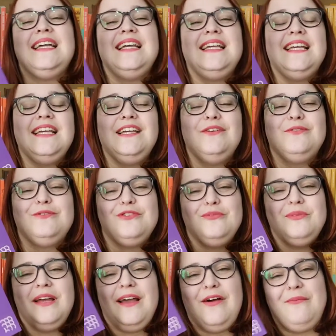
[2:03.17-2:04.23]
e que o
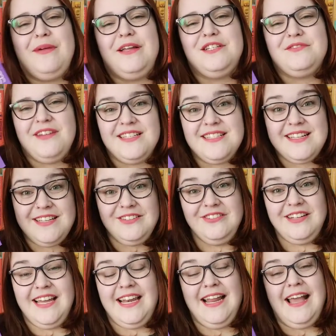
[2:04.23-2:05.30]
clube realmente fez aquilo
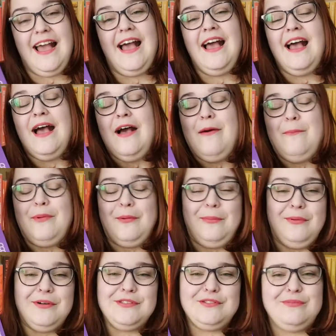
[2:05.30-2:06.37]
que ele é
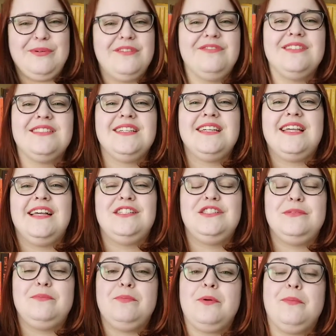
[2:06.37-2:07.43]
proposto para fazer, que é te
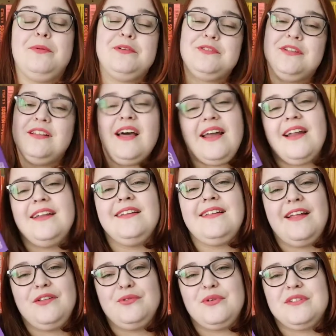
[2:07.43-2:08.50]
tipo, proporcionar aí
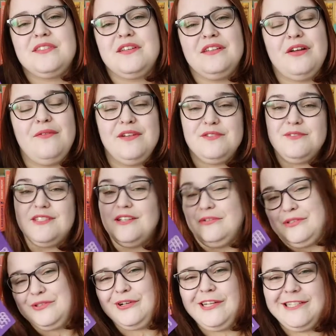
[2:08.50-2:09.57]
leituras que talvez você não
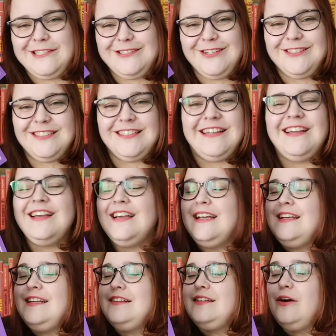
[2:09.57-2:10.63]
escolhesse sozinho.
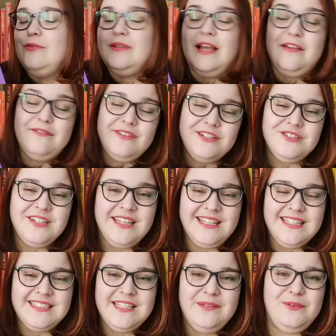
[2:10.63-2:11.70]
Então tem vídeo aqui
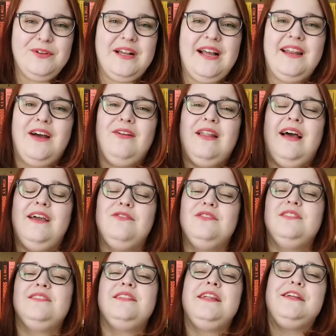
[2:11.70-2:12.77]
desse livro no canal lá, eu
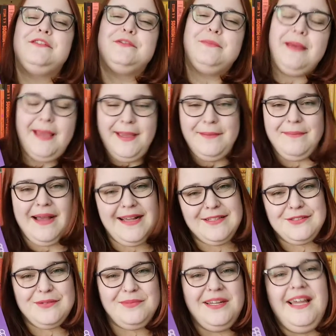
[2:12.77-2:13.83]
destrincho bem mais
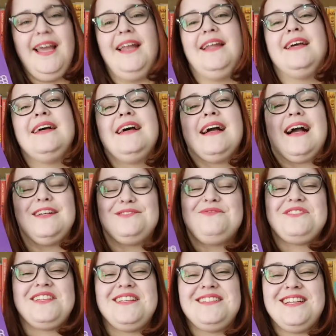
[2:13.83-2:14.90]
sobre ele, caso
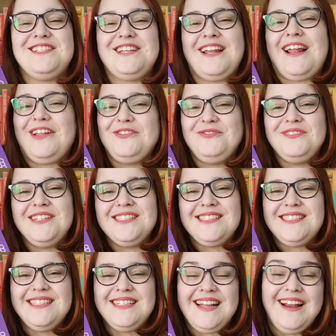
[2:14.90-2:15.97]
você esteja aí na dúvida
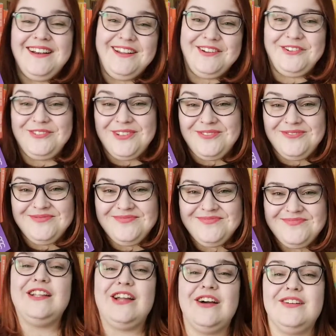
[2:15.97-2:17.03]
se quer ler ou não.
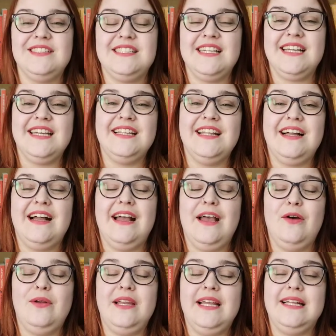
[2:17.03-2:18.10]
Logo em seguida,
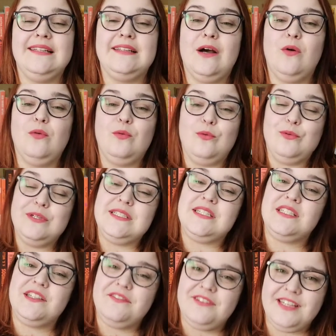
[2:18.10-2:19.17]
eu li então o
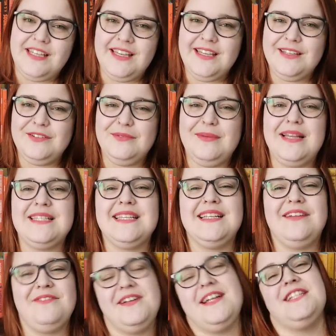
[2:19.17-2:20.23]
Stephen King do mês, que
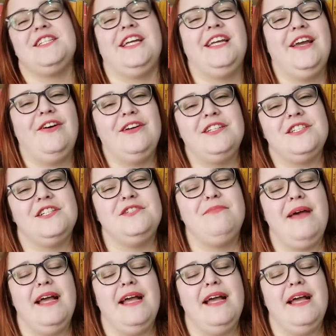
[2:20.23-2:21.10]
na verdade aqui é o Richard